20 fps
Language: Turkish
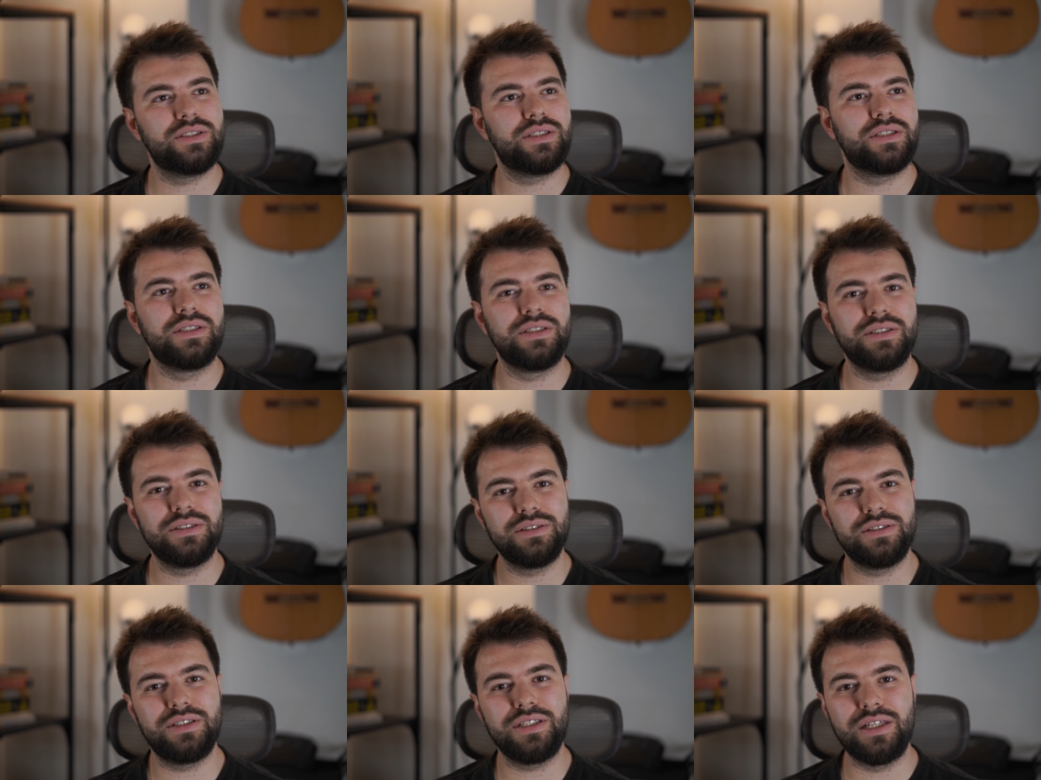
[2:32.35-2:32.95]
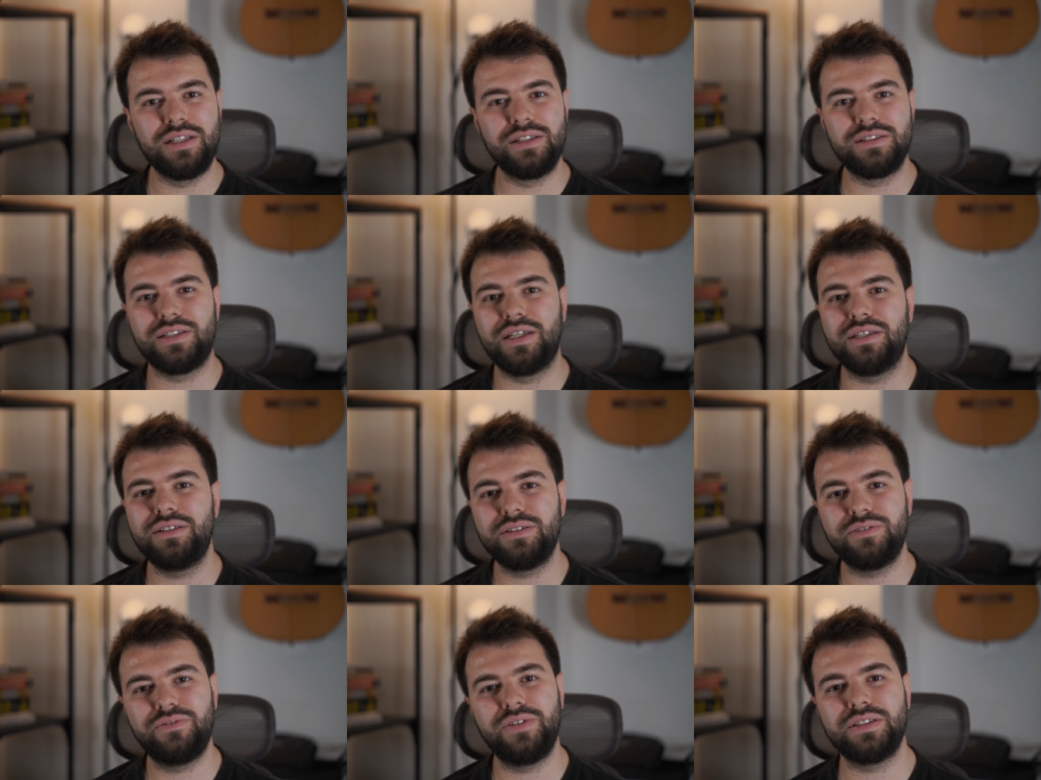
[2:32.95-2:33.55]
işte skill
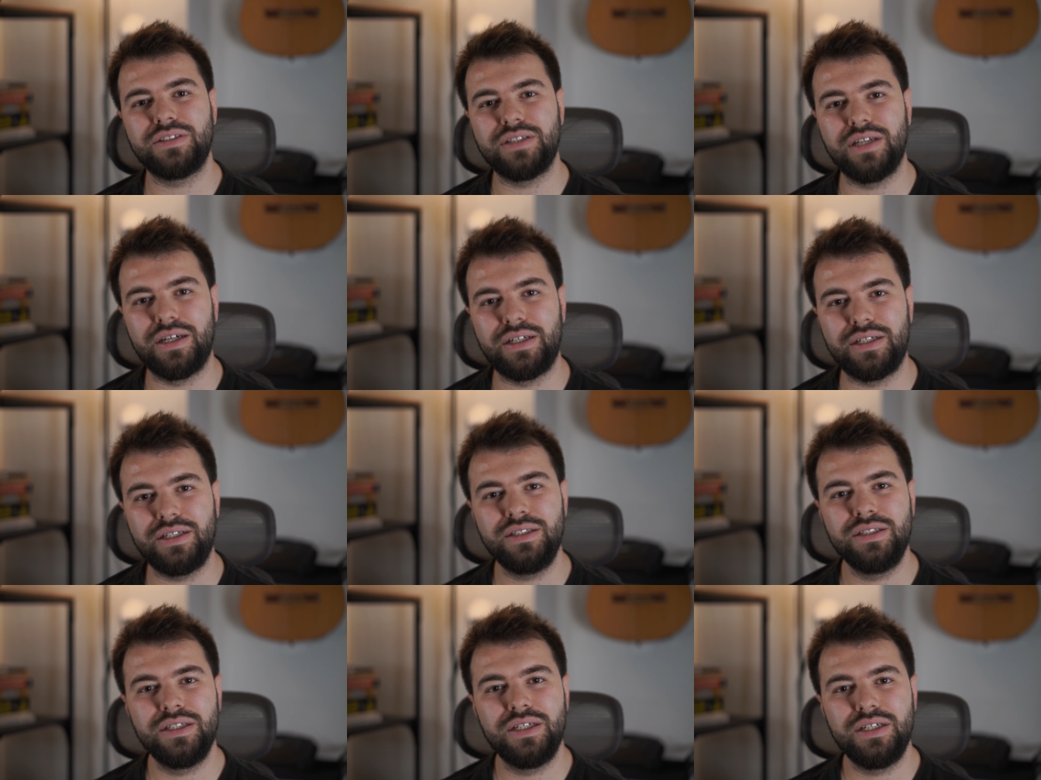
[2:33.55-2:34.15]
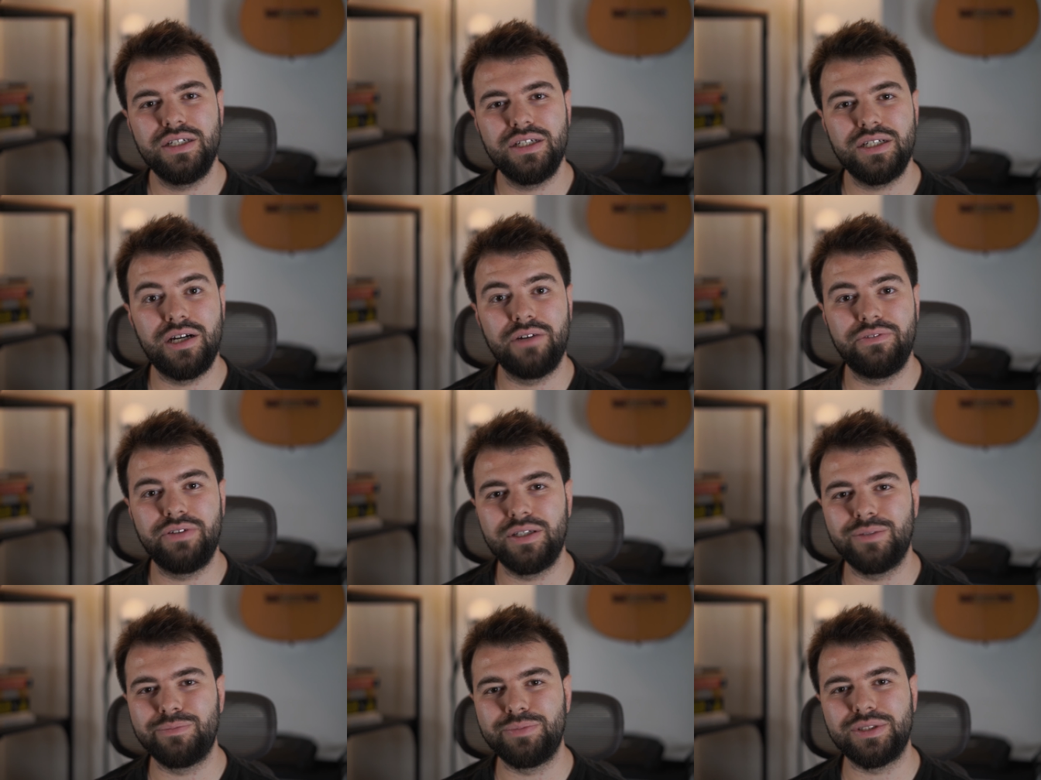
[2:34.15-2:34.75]
set vesaire
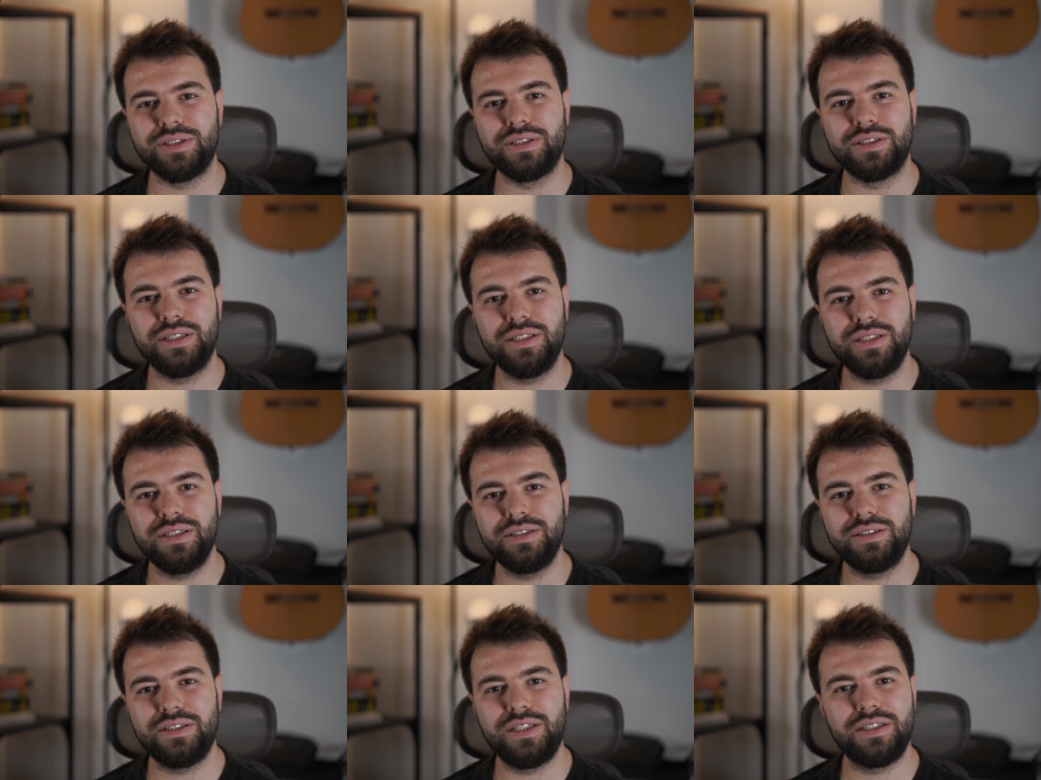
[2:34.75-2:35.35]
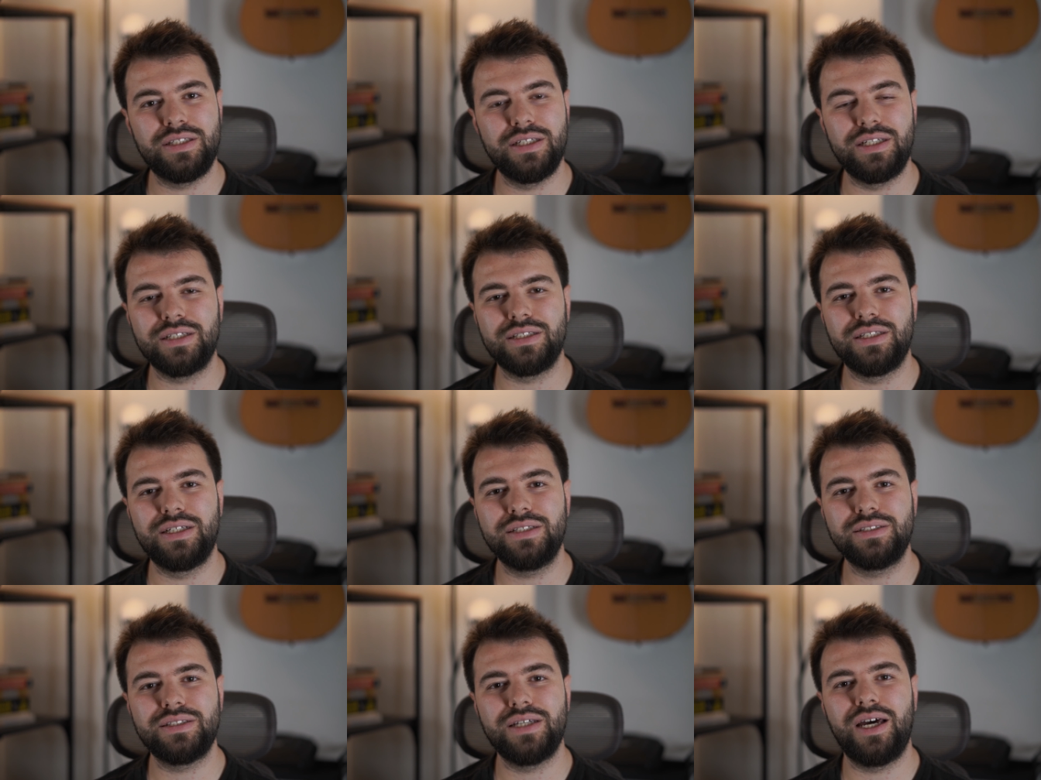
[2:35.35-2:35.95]
kafa yapısına,
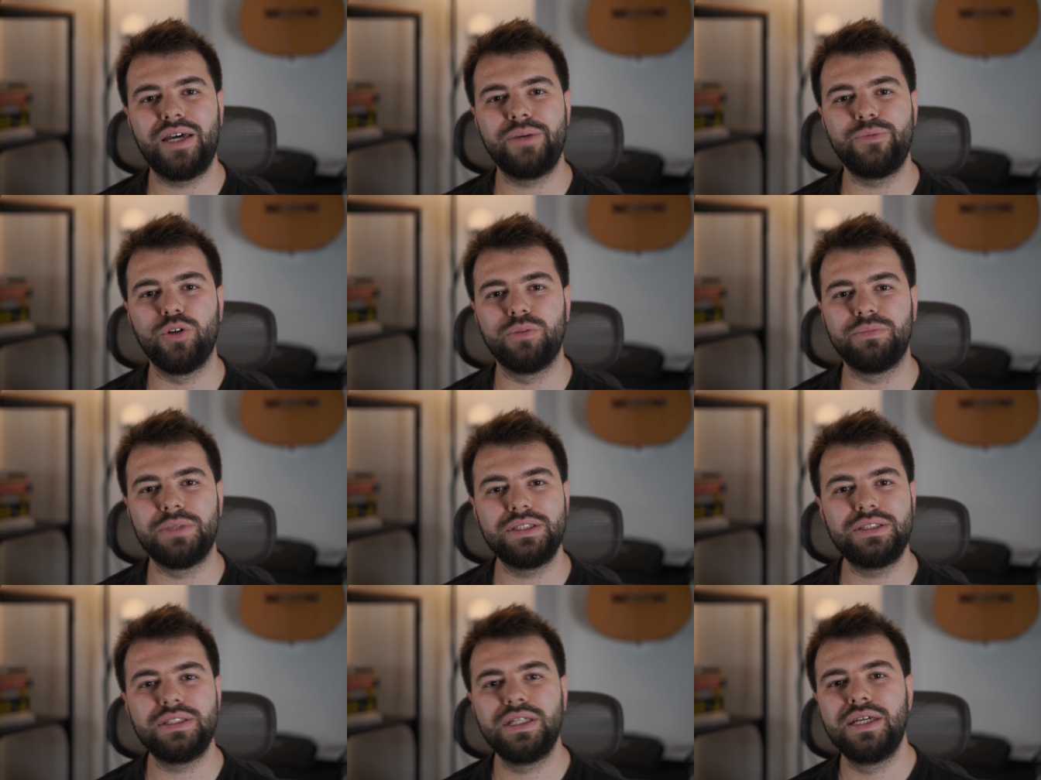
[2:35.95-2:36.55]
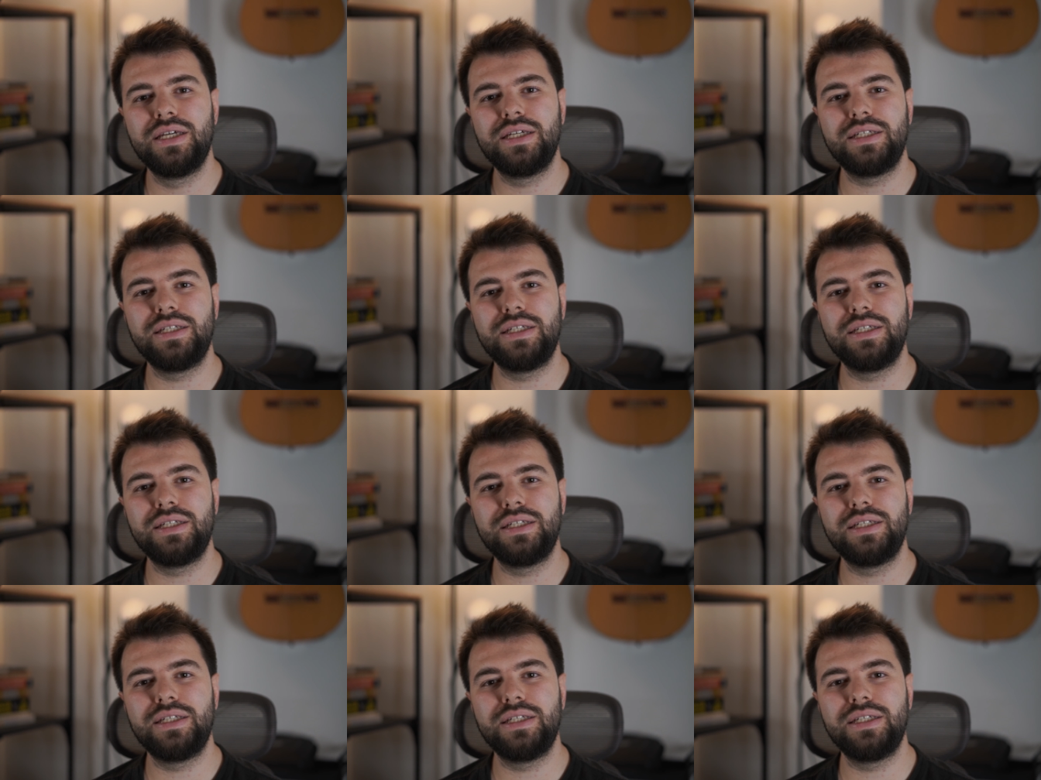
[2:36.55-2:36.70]
yeteneklere sahip olmanız